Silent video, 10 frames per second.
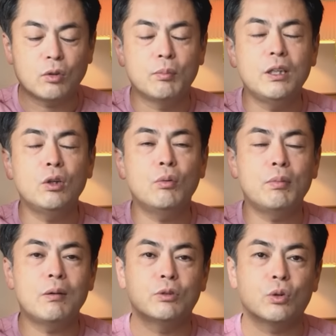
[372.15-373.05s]
あと
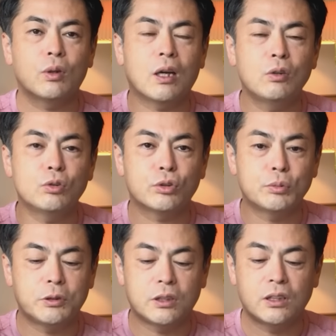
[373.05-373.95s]
ミリオンバンブー、これ観葉
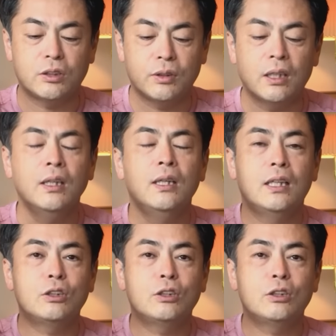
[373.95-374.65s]
植物ですよね。